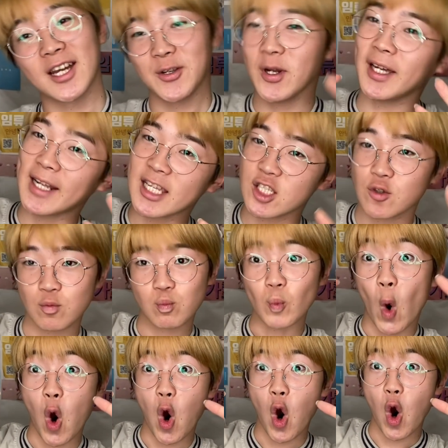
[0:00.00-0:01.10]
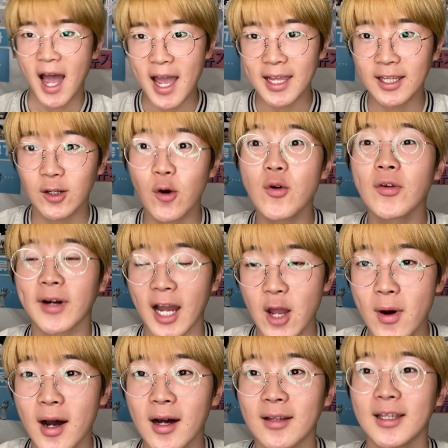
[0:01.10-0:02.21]
りゅうかです。はい、今回
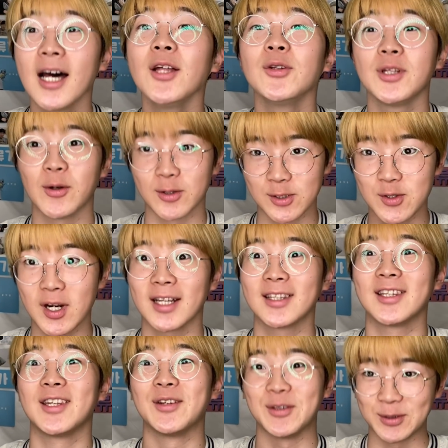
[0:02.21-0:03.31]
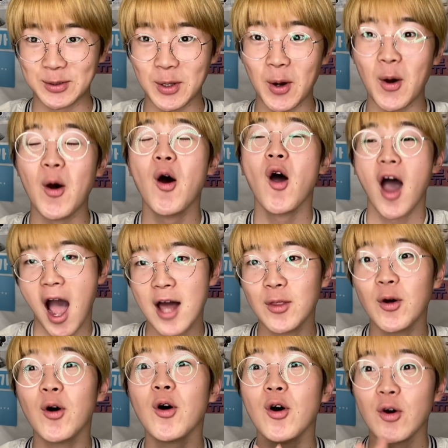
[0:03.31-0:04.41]
は何をするかっていうと、あ
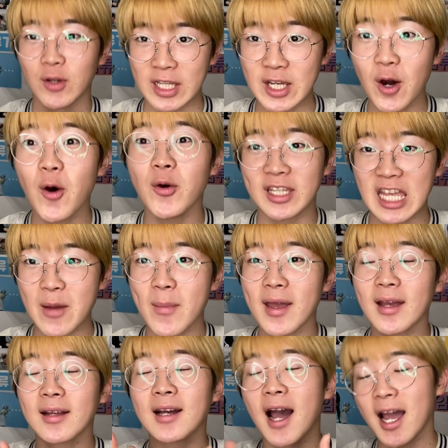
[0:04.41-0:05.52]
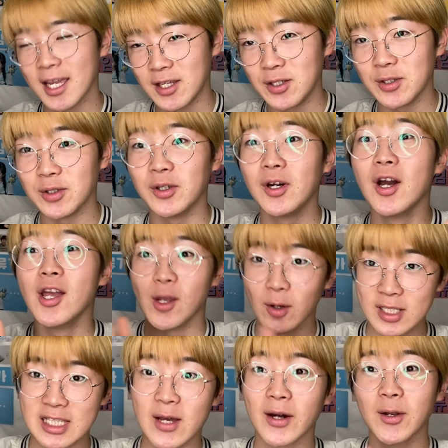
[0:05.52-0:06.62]
の、日本イケメン俳優、吉
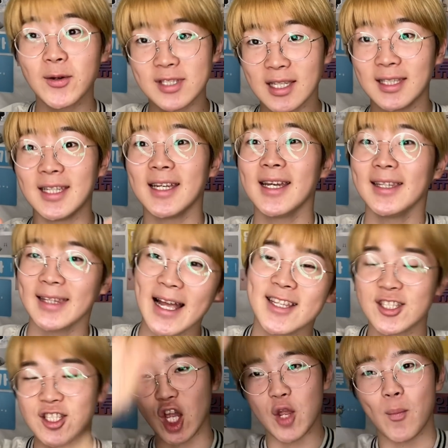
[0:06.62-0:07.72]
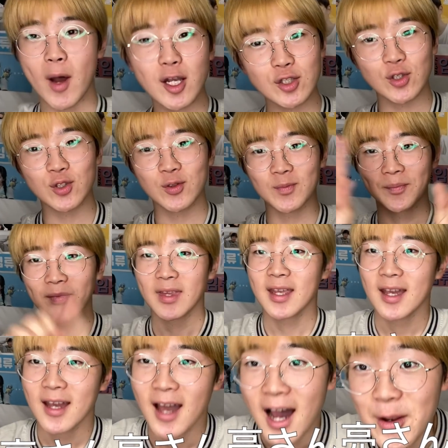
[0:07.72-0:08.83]
沢亮さんになっいます
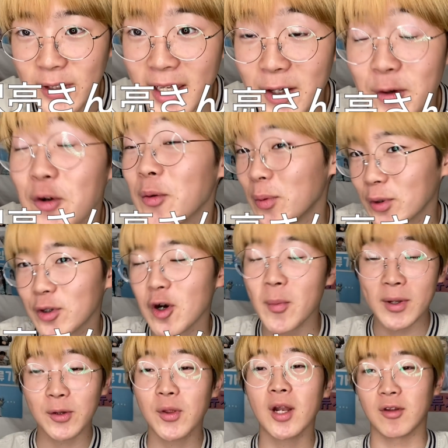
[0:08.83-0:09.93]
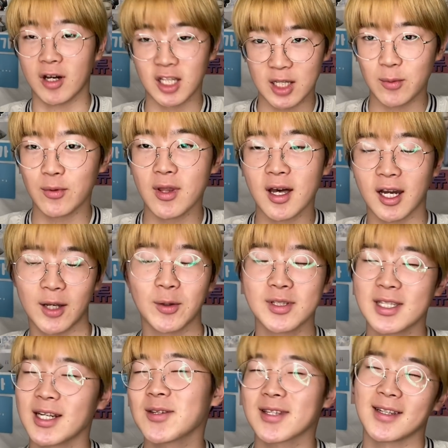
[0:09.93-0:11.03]
あの、結構僕コメント欄とかでもなんか吉
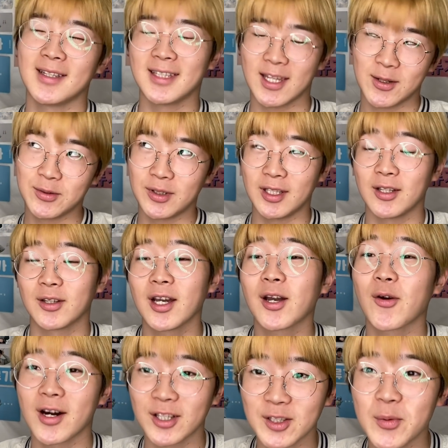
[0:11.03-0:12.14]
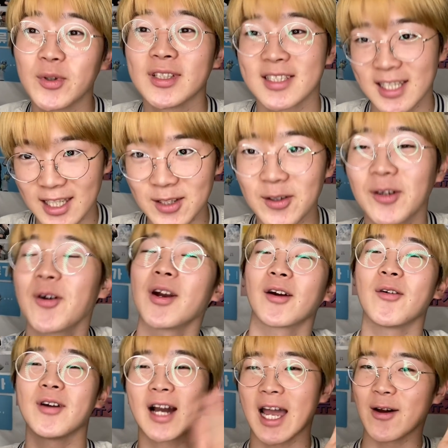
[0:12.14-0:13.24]
沢亮さんに似てるっていうのは結構あると思うんですけど、これ
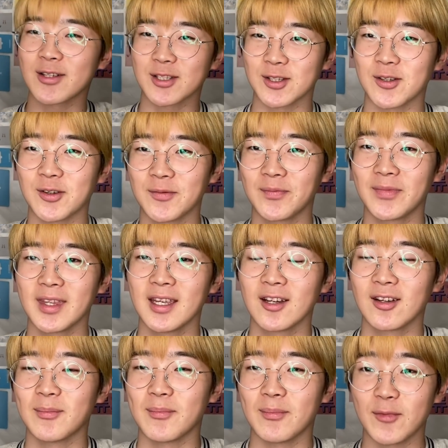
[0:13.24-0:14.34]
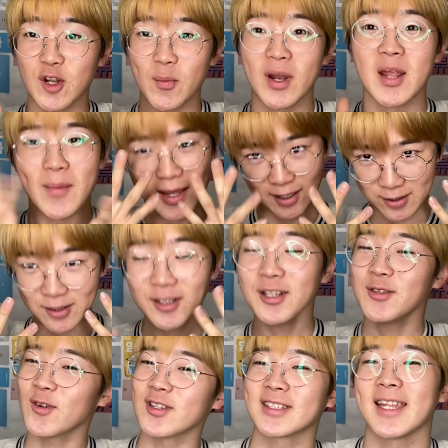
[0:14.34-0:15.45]
今回はその、モノマネメイク
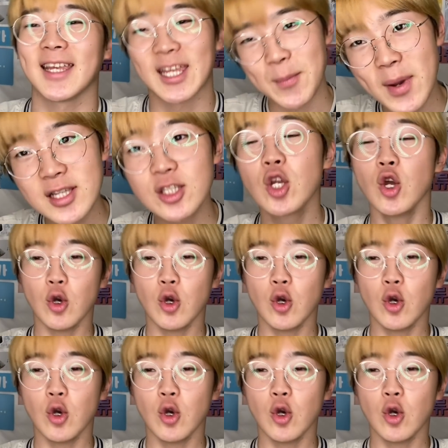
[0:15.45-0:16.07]
をしていきます。